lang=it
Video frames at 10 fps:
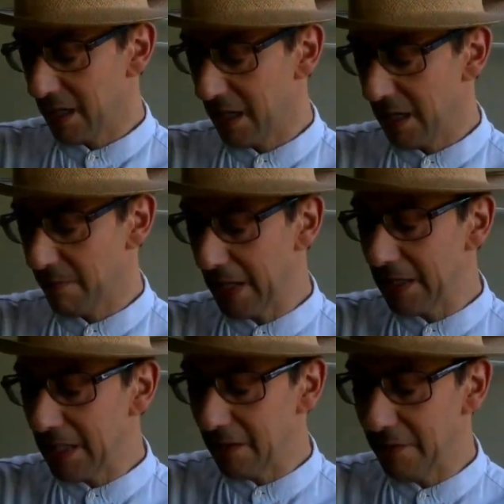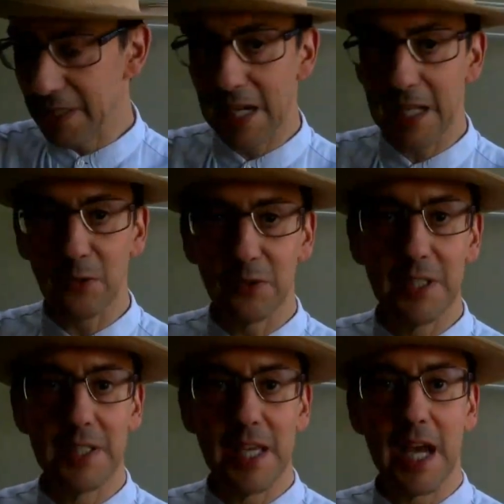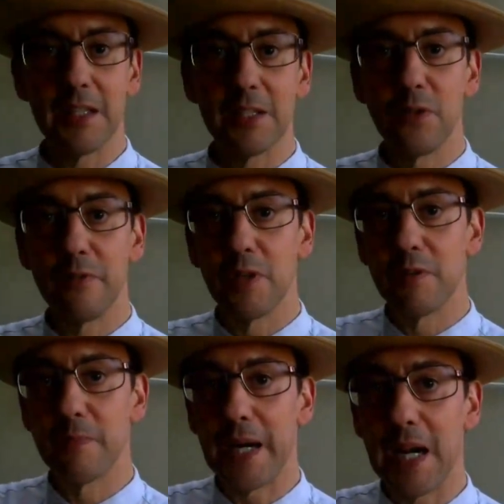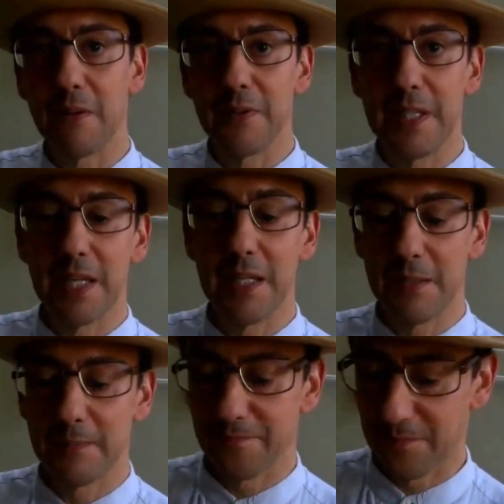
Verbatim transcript: eh, per dirvi della notizia di cui volevo parlarvi ieri